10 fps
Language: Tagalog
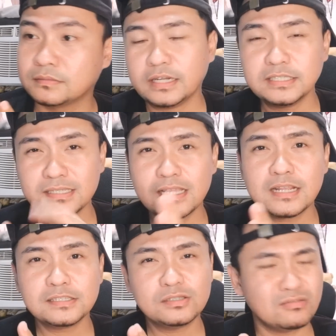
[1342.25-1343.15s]
Ang isa na
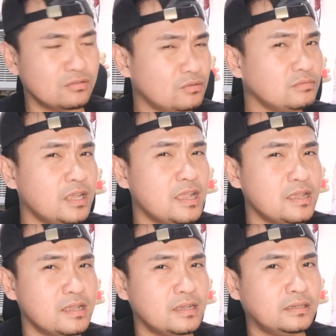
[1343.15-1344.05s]
lang siguro na
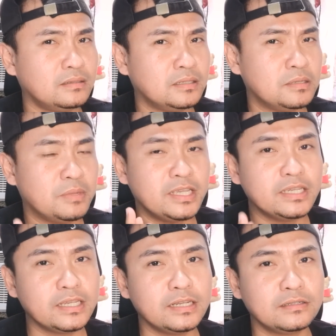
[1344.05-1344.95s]

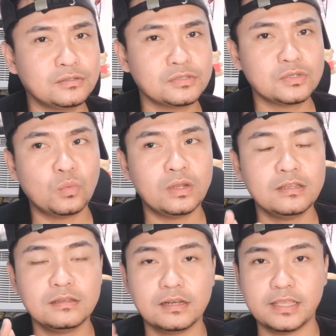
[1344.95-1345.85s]
mahihilin ko sa
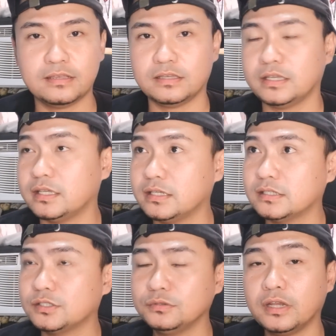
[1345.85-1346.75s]
one-click
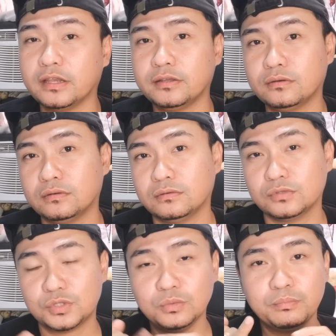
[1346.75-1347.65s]
is yun nga, yung
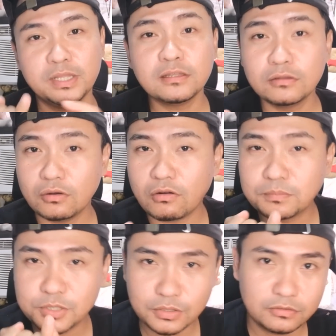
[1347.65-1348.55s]
sub window
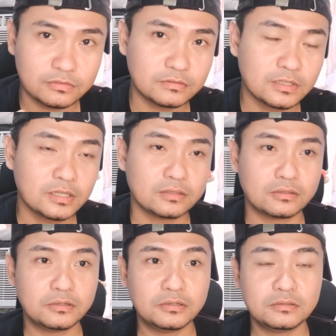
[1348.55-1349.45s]
option
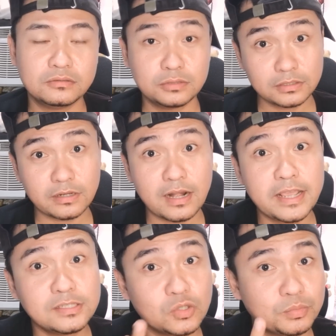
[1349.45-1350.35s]
or
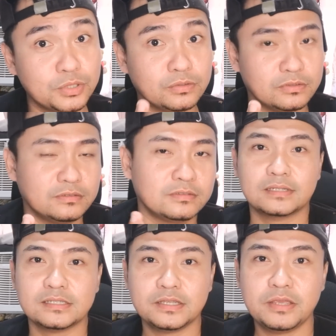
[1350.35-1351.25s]
centralized option
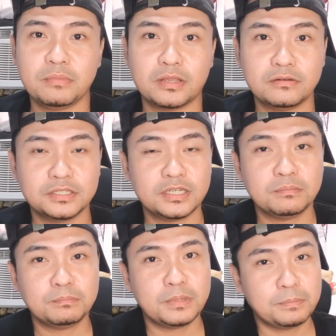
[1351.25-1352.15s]
kasi meron na
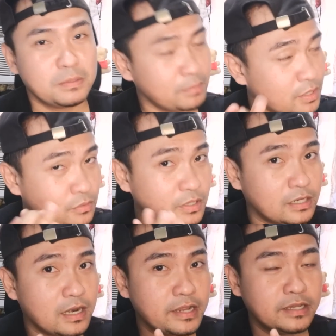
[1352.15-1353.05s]
siyang
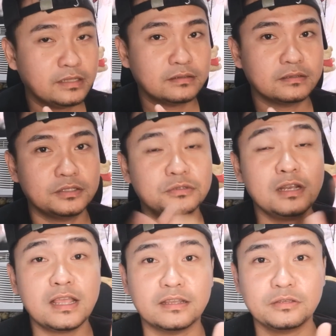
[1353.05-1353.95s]
PPPoE client, yun na
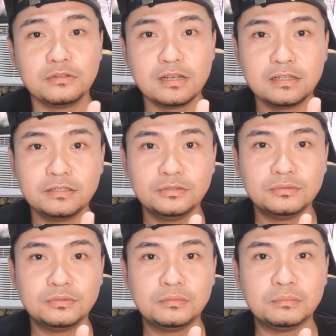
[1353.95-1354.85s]
lang, yun na lang
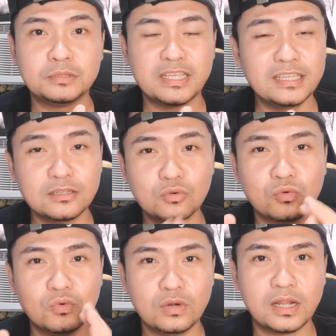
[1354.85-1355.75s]
yung tingin ko
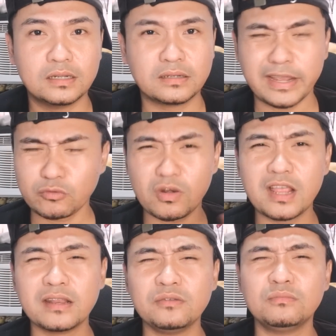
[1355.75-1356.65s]
kulang. Kahit
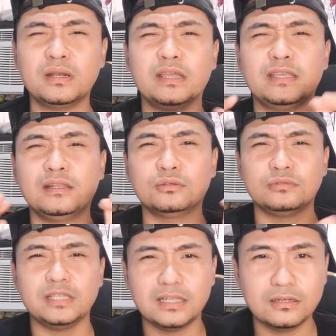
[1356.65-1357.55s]
wala na yung mga
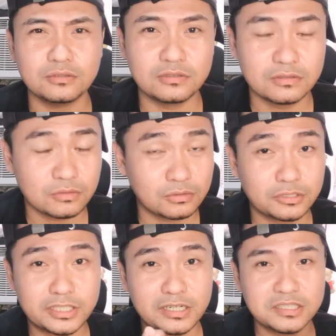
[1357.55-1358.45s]
ilod-ilod
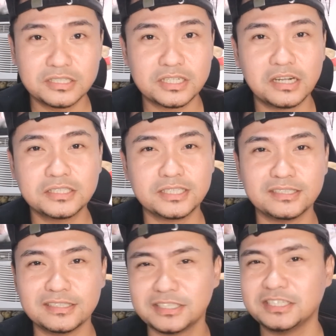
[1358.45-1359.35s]
or
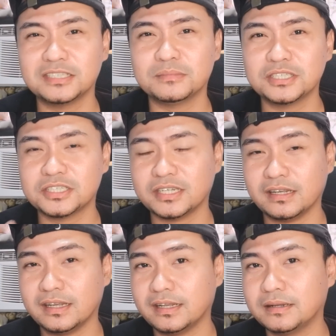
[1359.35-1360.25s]
charging-charging, hindi naman
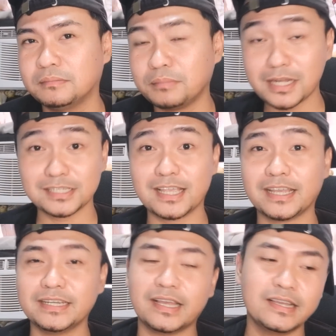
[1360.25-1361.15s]
siya, para sa
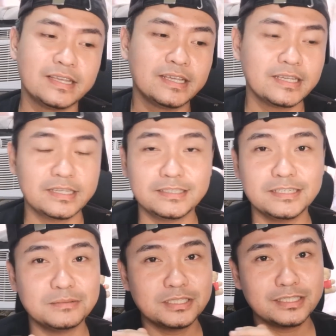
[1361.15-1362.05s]
akin ha, ah, hindi
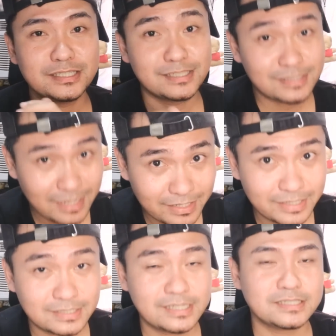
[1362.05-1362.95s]
naman siya
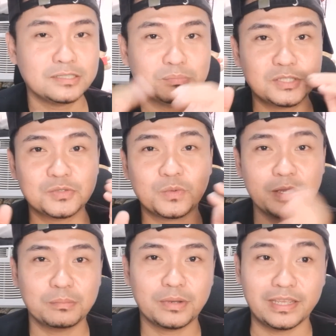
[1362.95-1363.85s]
necessary sa isang piso
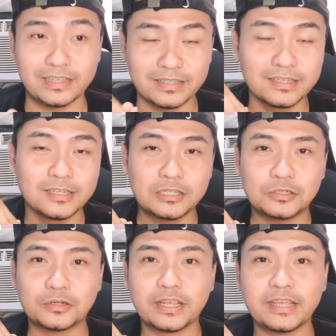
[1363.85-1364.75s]
wifi.
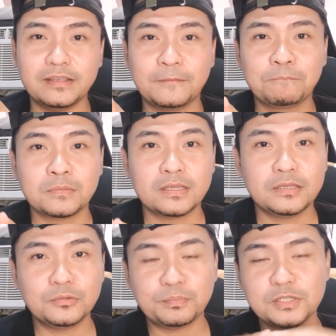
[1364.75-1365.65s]
Okay?
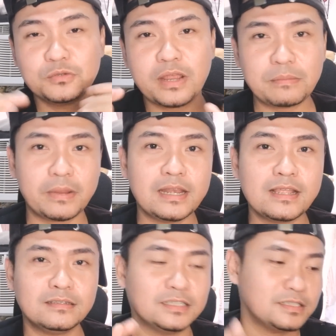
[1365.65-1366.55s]
Yung piso wifi
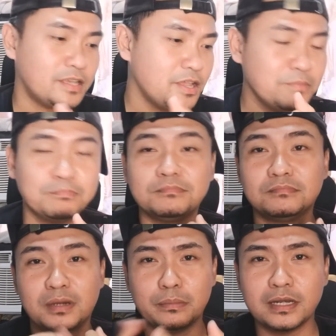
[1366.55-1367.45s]
lang na safe,
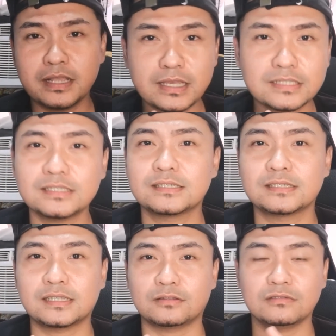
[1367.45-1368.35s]

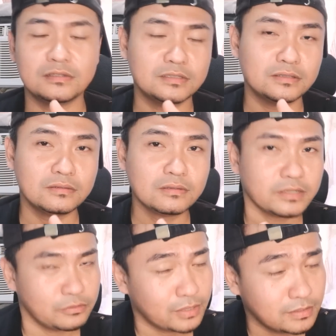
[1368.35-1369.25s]
mabilis, katulad nito, kay
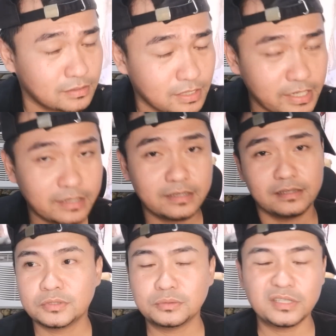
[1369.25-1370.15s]
one click.
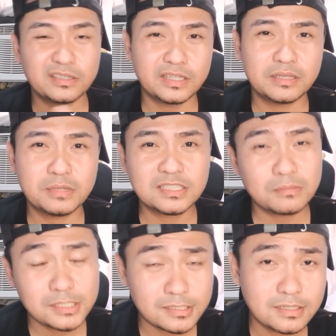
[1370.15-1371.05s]
Yung hindi
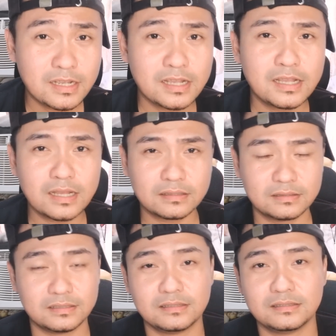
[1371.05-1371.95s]
basta-basta na hack,
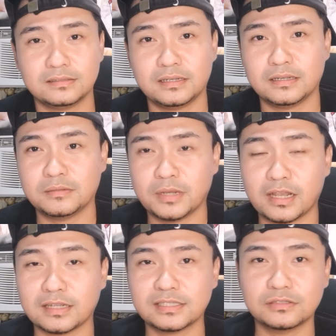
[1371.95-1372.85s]
na
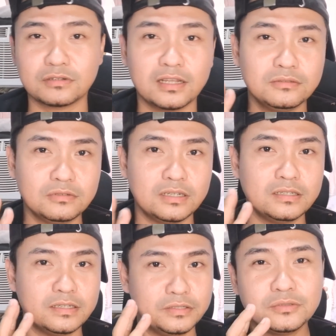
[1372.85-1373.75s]
makakasigurado ka
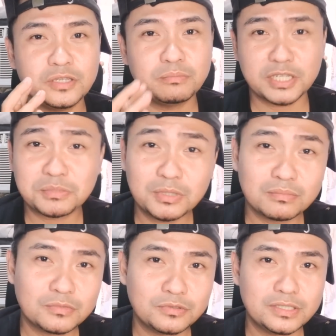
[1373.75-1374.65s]
na yung investment
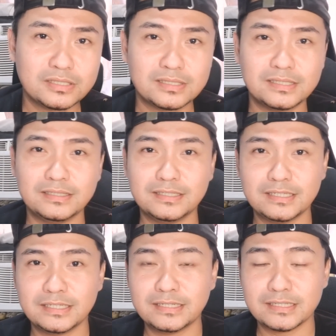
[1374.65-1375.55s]
mo is
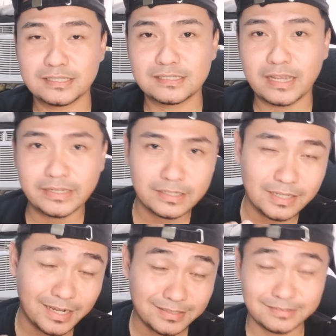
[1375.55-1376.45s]
hindi nasasayang
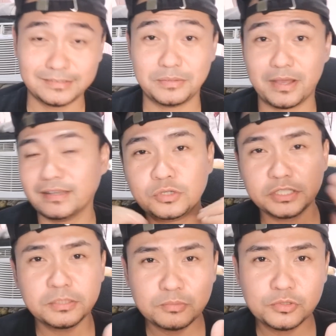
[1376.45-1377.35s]
lang, di ba? Worth
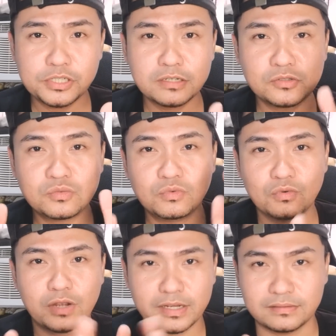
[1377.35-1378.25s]
it po siyang
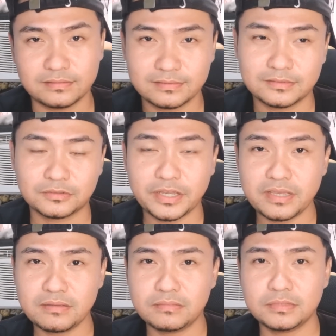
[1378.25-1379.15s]
subukan.
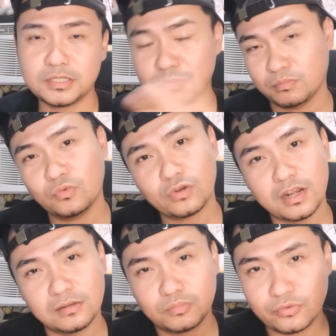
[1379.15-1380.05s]
Okay? So, mura
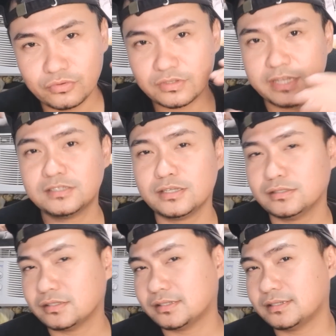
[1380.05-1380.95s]
lang po yung
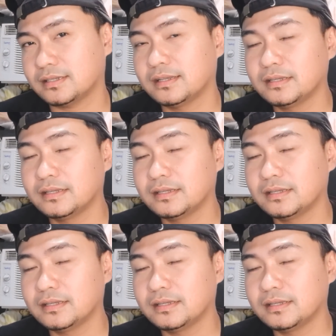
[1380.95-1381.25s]
license.